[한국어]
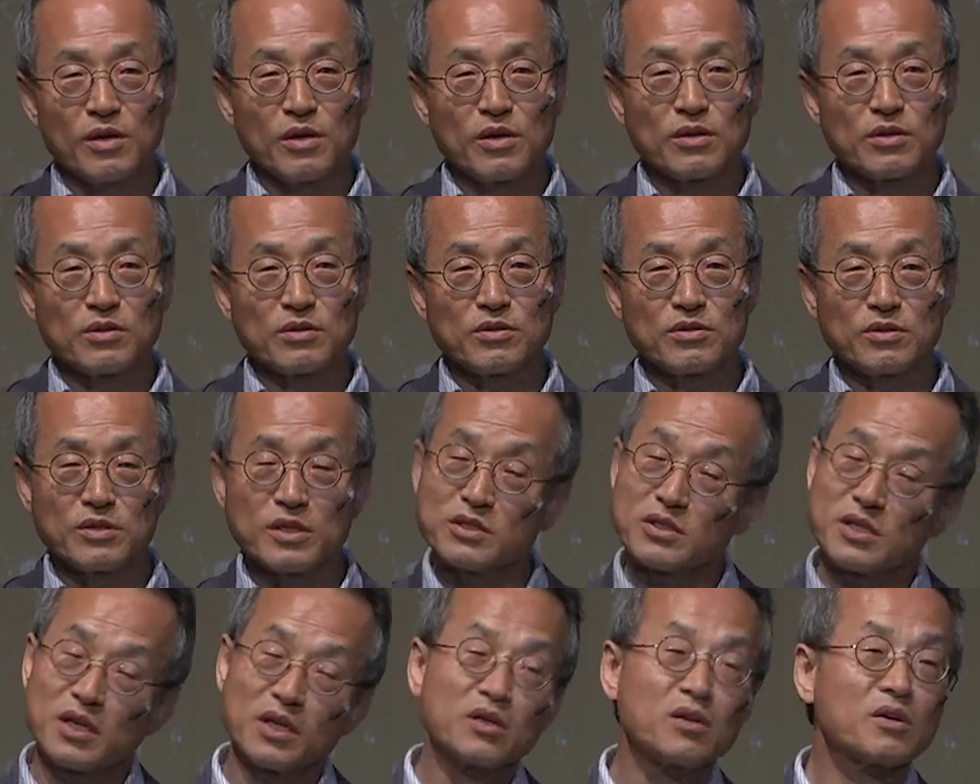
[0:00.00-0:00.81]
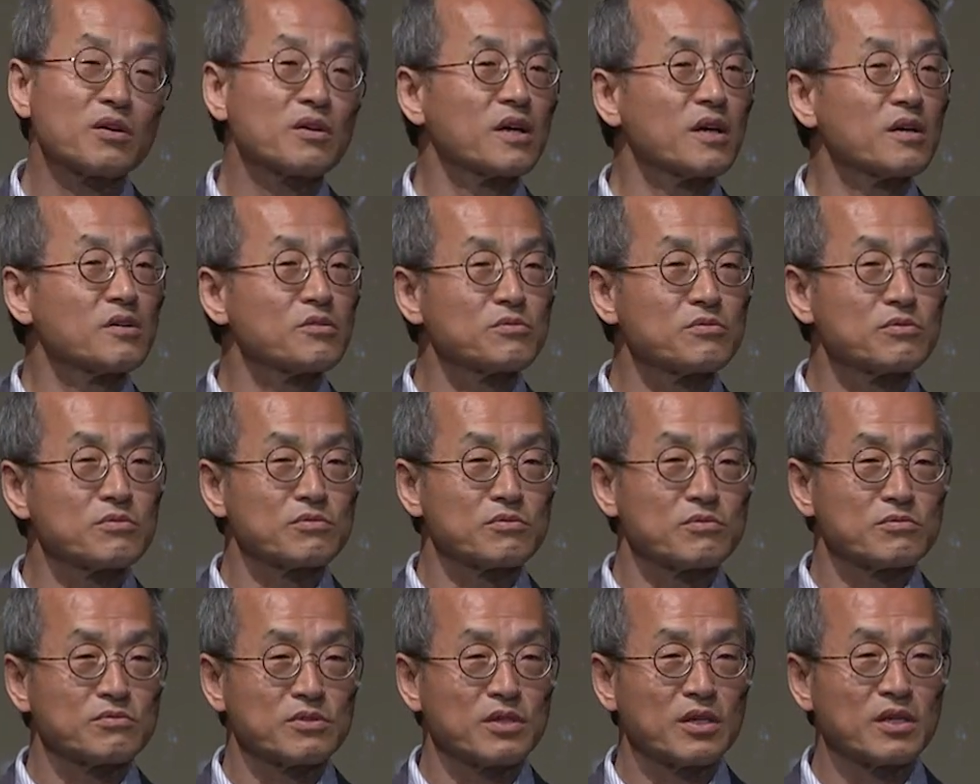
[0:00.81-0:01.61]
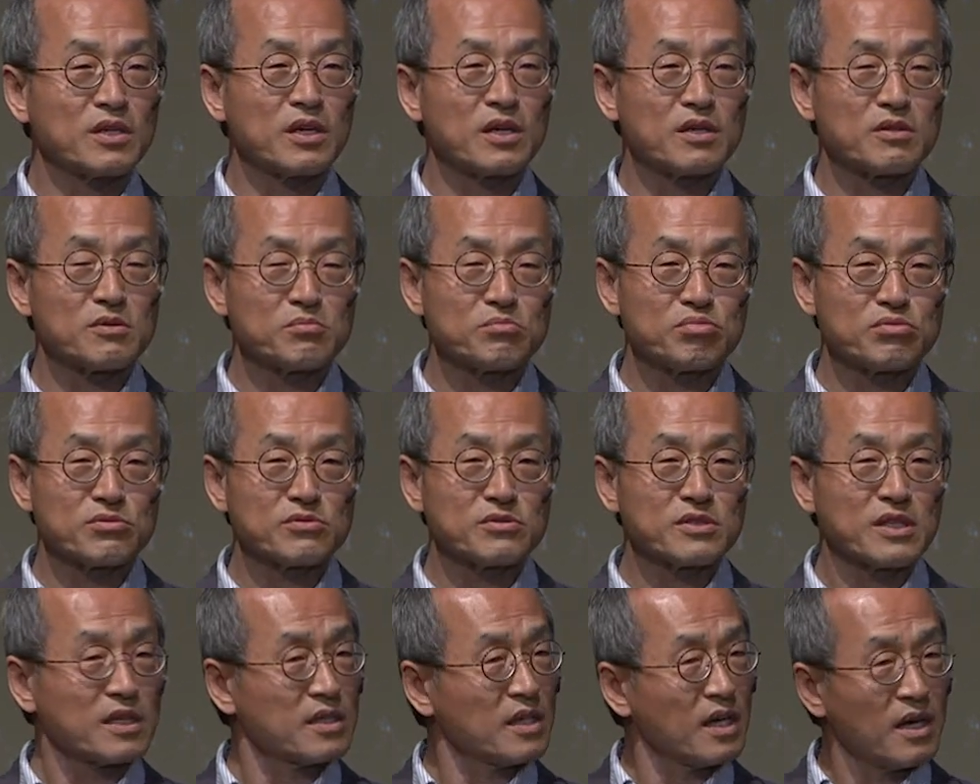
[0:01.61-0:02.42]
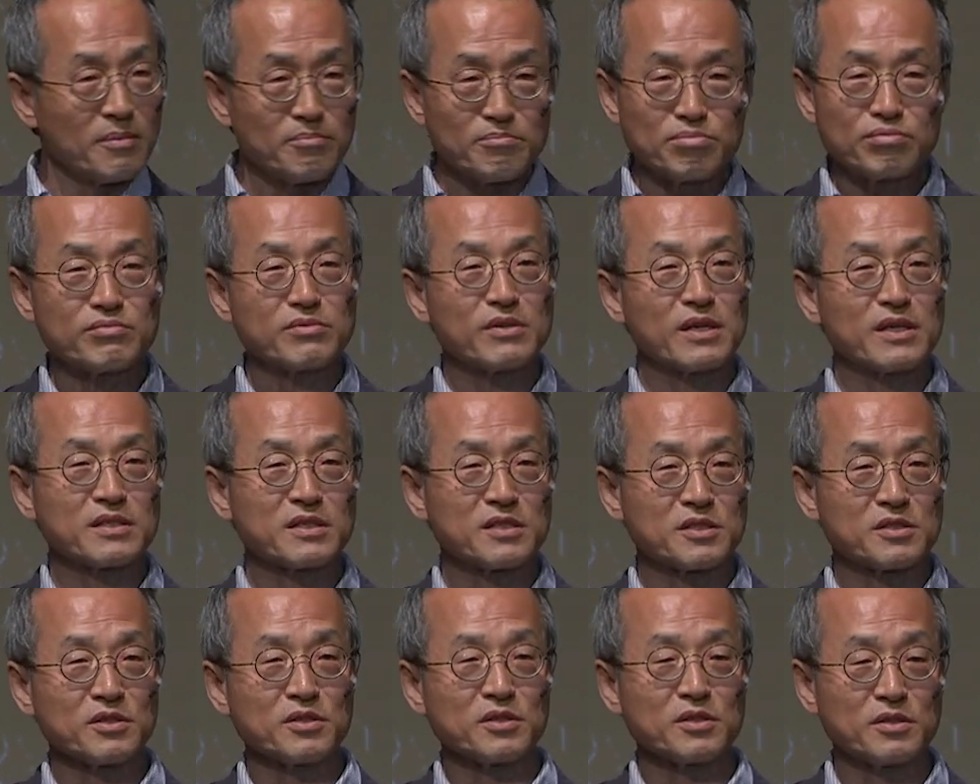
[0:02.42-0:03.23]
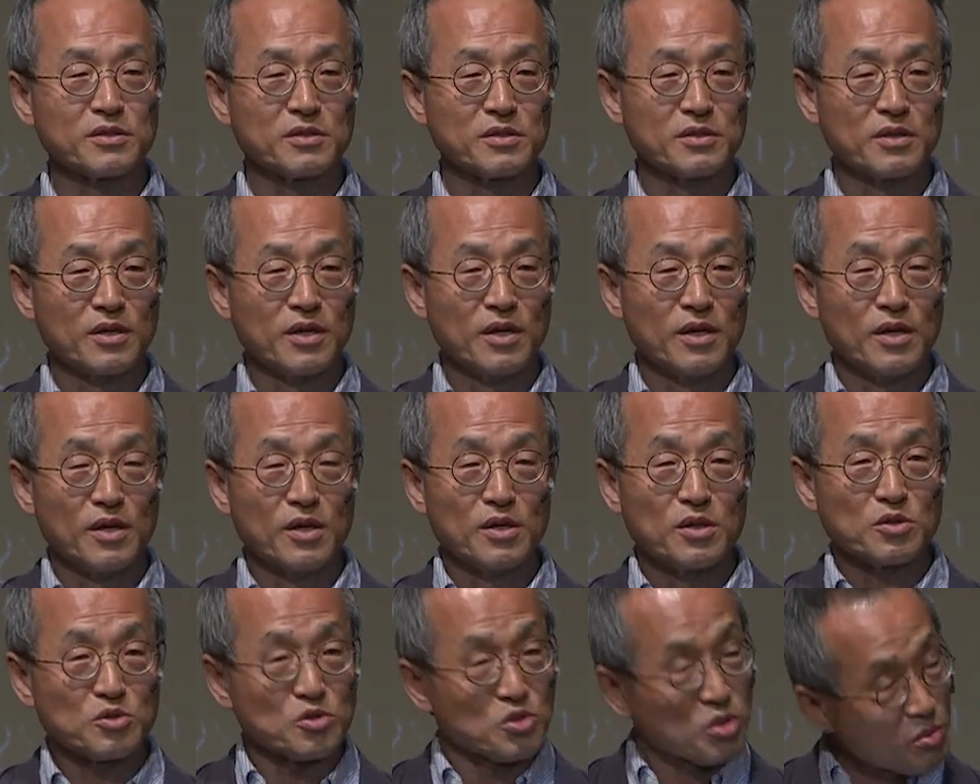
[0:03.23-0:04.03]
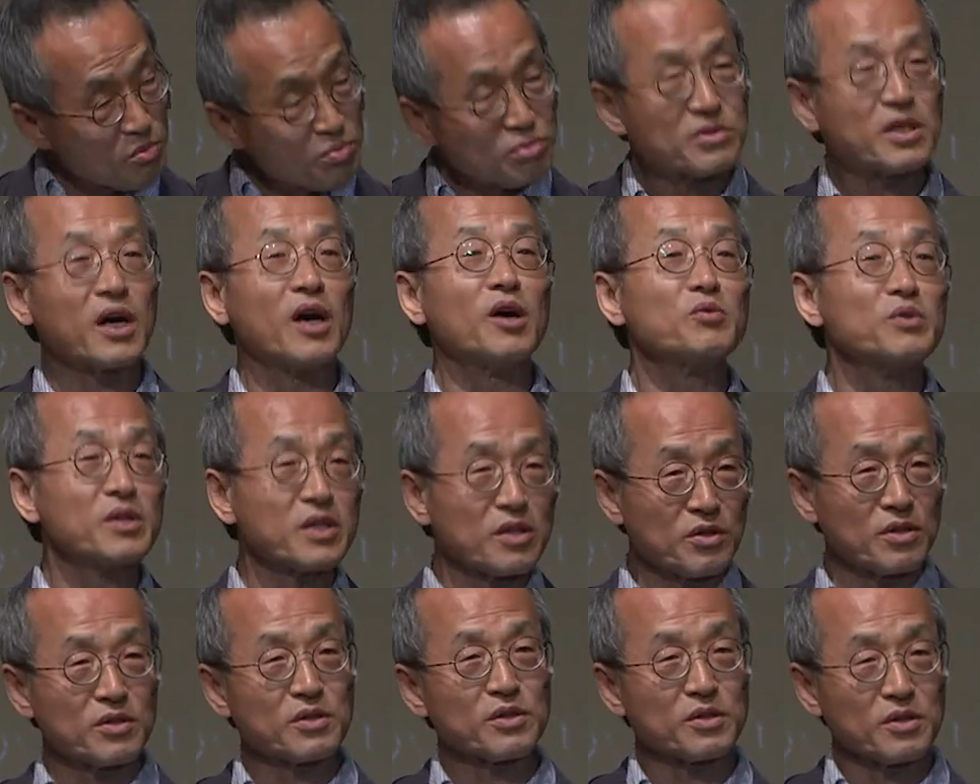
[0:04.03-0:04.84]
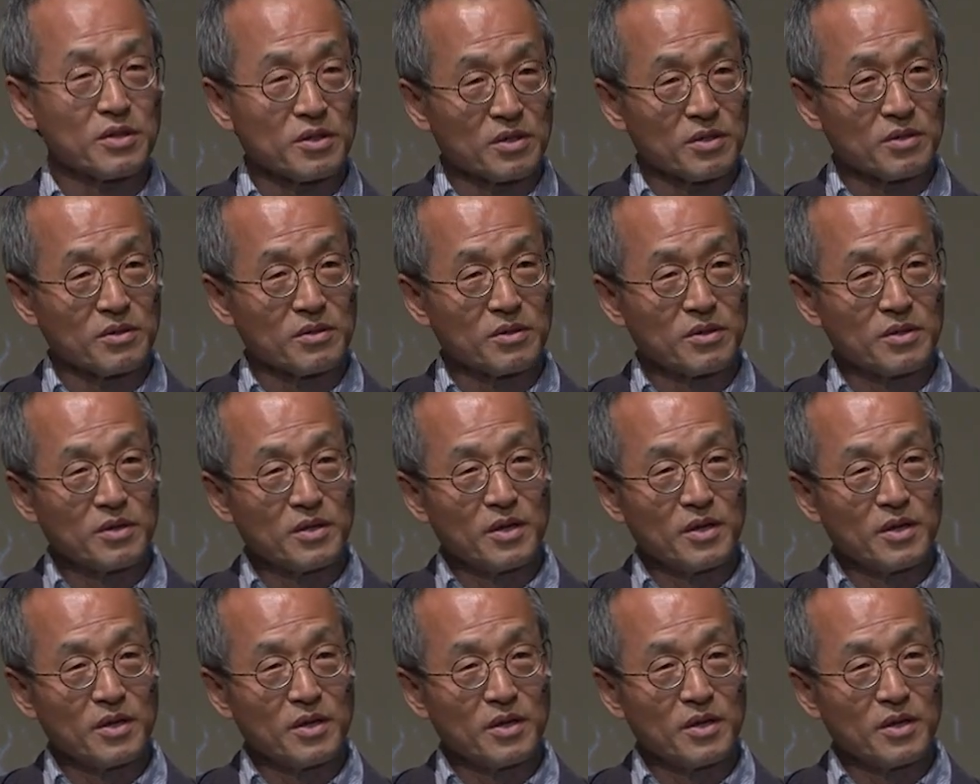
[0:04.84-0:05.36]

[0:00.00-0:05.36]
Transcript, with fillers: 그게 제 거라고 얘기하는 분은 단 한 분도 안 계세요. 전부 다윈 거예요.